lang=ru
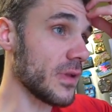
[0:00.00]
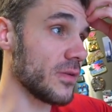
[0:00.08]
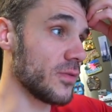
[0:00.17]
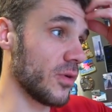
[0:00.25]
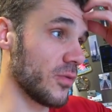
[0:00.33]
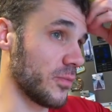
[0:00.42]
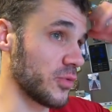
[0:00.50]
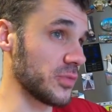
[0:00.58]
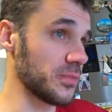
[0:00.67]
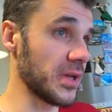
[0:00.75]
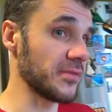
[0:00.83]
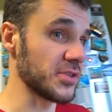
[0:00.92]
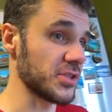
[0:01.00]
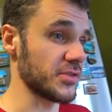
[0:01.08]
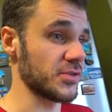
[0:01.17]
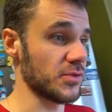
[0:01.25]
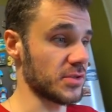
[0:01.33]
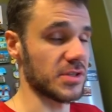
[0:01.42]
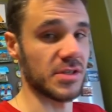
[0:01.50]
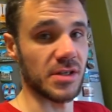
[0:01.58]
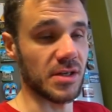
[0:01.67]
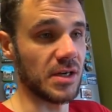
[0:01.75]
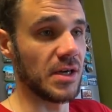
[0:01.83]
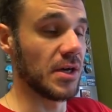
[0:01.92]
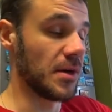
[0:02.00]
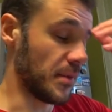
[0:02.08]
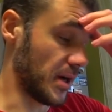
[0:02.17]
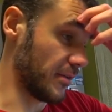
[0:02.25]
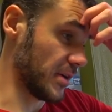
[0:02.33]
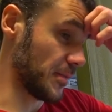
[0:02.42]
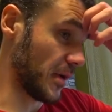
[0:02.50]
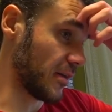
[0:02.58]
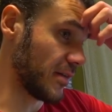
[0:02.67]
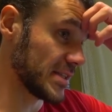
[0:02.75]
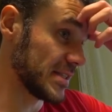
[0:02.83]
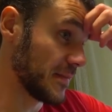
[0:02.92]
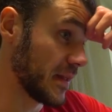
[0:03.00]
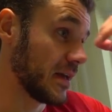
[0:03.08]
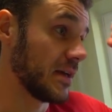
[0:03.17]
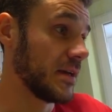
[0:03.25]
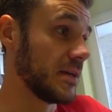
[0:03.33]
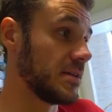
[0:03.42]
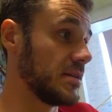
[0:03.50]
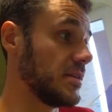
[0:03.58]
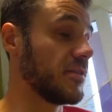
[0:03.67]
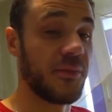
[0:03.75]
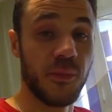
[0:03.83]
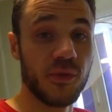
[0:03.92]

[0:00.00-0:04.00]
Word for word: но будем плавно сейчас все это дело паковать-паковать, и в